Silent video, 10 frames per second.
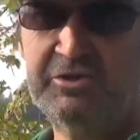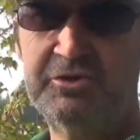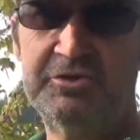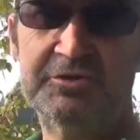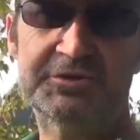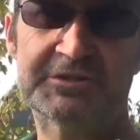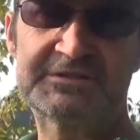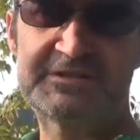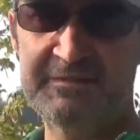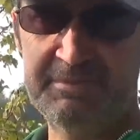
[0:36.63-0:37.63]
und
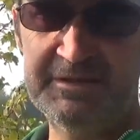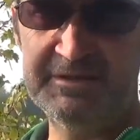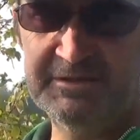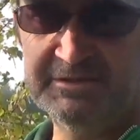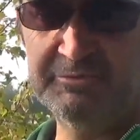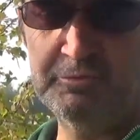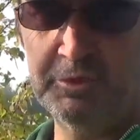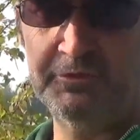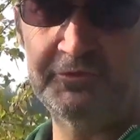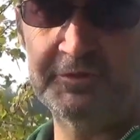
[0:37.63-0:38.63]
das Tipi, die
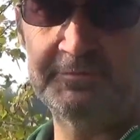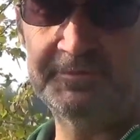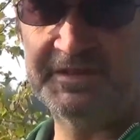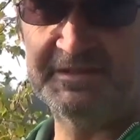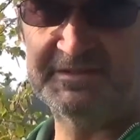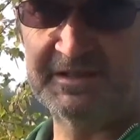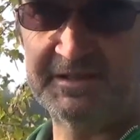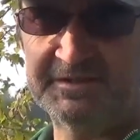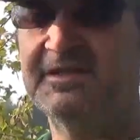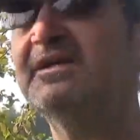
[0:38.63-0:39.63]
Urform der
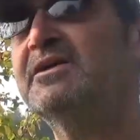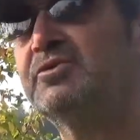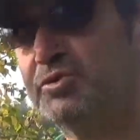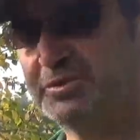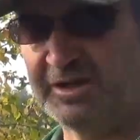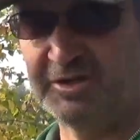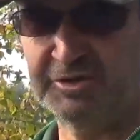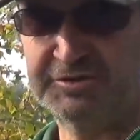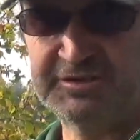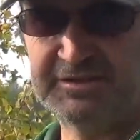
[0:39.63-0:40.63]
Indianer, gut
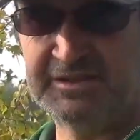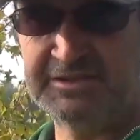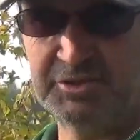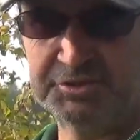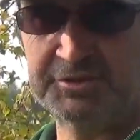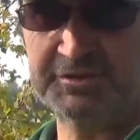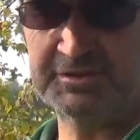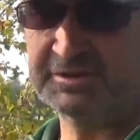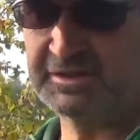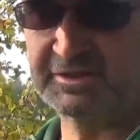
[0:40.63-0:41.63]
auch die
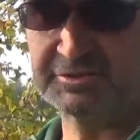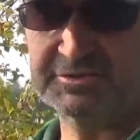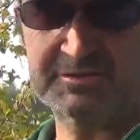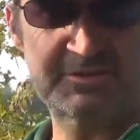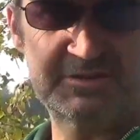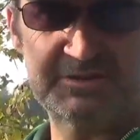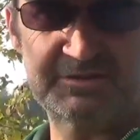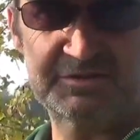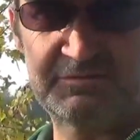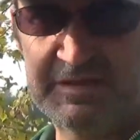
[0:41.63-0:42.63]
Jotte aus äh,
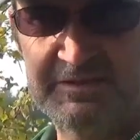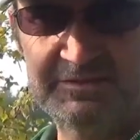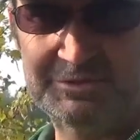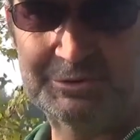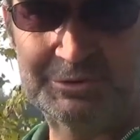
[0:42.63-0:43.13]
Schweden